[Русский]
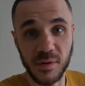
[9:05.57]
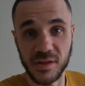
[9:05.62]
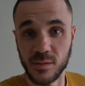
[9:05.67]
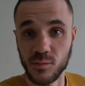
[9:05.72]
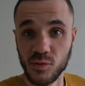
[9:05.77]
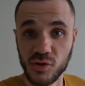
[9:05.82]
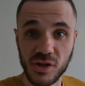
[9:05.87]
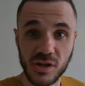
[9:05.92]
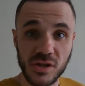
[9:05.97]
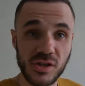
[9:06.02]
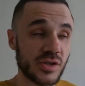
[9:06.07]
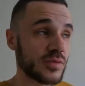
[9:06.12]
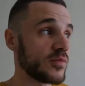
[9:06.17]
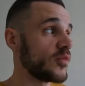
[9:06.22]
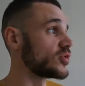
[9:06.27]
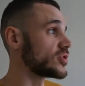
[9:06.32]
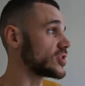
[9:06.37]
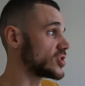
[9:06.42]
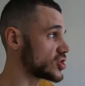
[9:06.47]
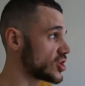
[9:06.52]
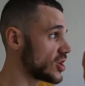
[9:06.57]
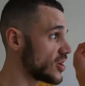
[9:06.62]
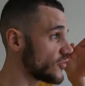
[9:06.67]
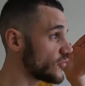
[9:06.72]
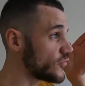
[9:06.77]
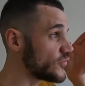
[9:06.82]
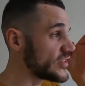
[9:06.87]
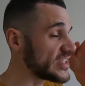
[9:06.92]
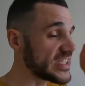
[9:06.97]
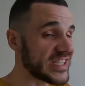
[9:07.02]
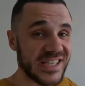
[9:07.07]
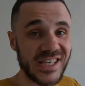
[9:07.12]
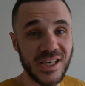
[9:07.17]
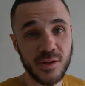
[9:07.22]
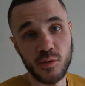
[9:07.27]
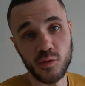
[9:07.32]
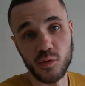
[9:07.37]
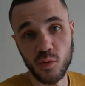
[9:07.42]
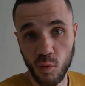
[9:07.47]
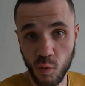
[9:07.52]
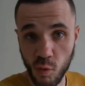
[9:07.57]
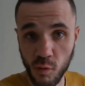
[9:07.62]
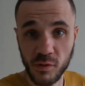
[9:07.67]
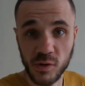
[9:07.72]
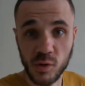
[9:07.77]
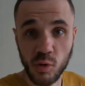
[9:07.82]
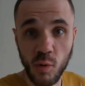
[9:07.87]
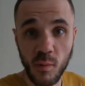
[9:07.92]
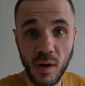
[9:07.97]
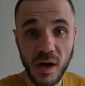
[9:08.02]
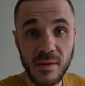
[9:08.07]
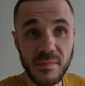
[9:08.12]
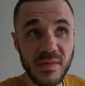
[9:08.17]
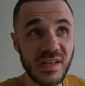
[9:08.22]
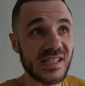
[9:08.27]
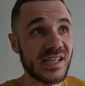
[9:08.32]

потому что ты смотришь в стену другого дома.